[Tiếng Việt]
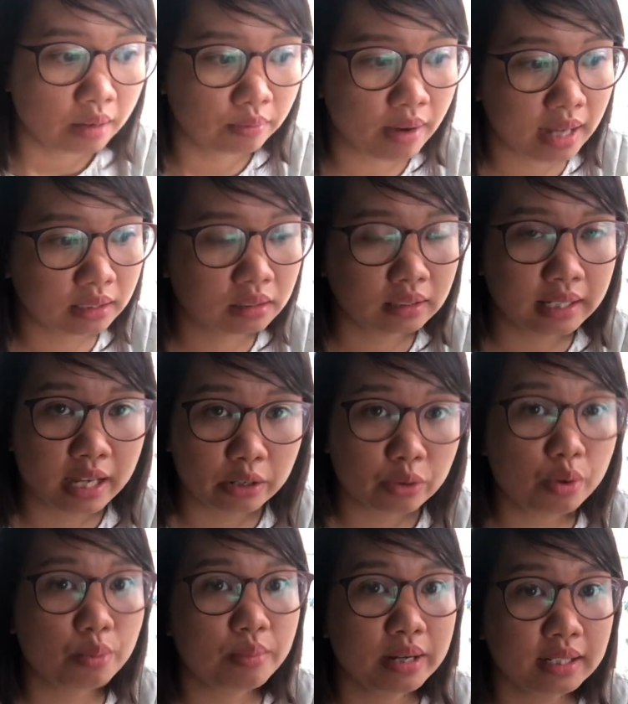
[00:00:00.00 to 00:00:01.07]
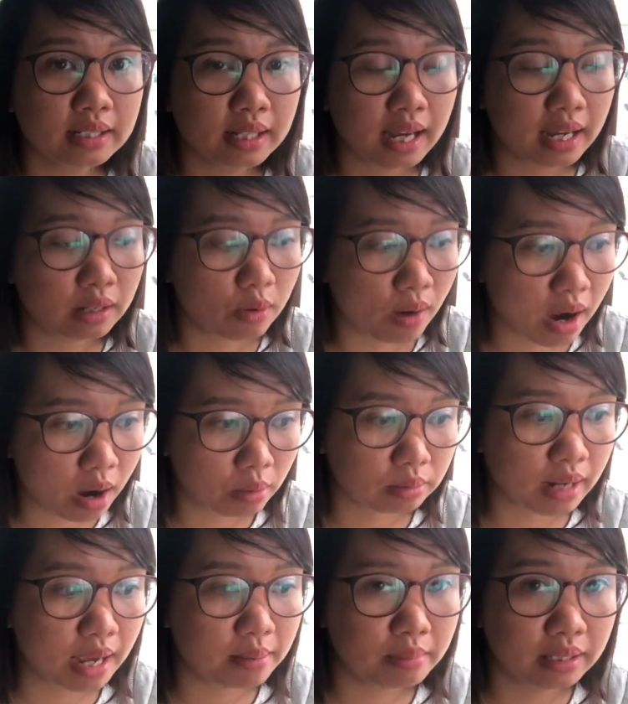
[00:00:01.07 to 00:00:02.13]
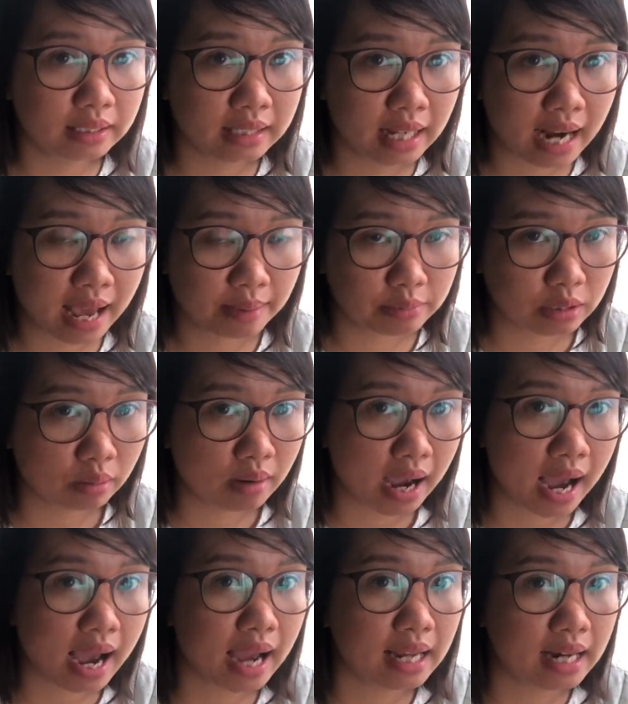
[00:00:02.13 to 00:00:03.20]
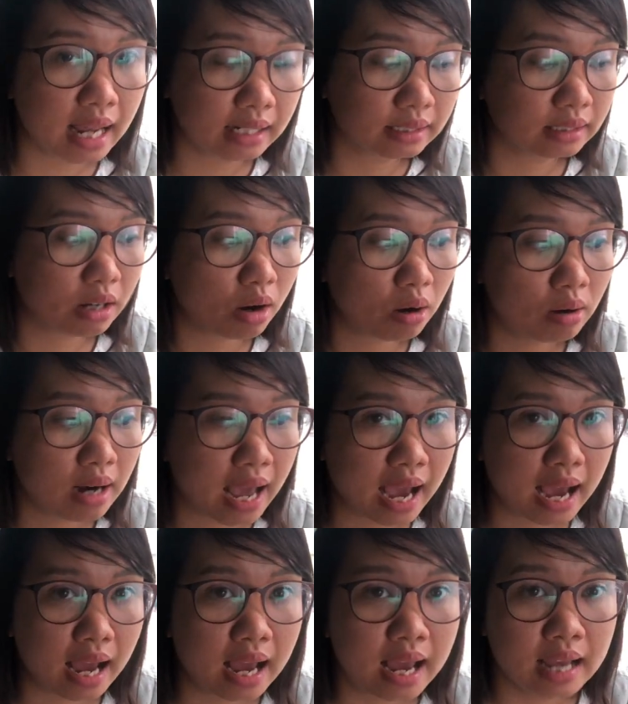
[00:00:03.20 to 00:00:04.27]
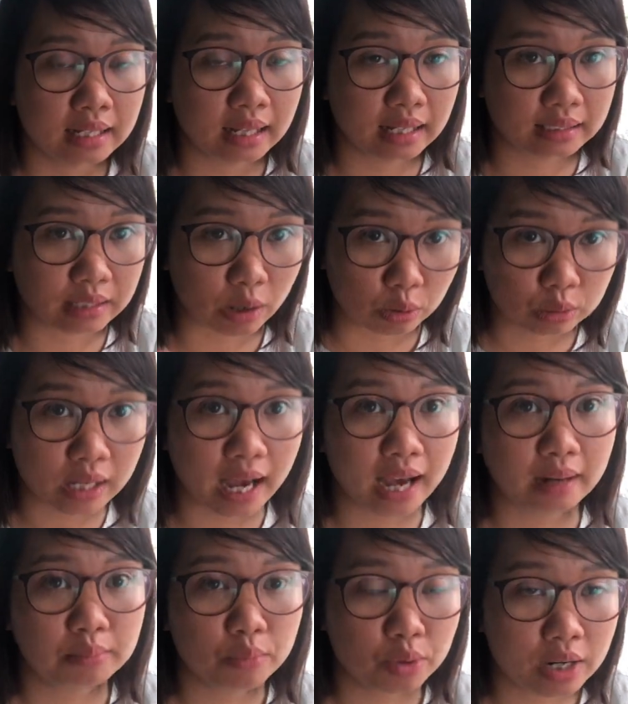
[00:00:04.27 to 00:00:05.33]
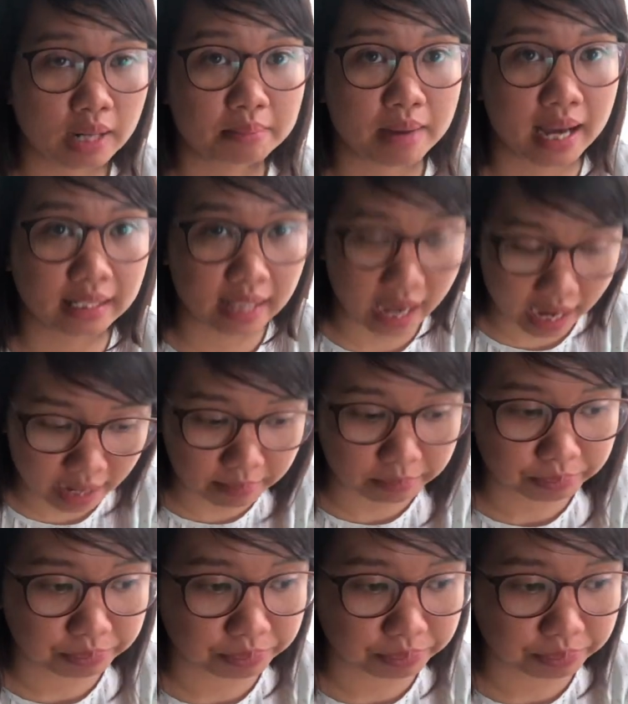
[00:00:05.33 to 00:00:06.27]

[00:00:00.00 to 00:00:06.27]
Và dự kiến của mình cái khóa học này mình sẽ làm trong hai lần, đó là uh, sáu tháng, mỗi lần ba tháng.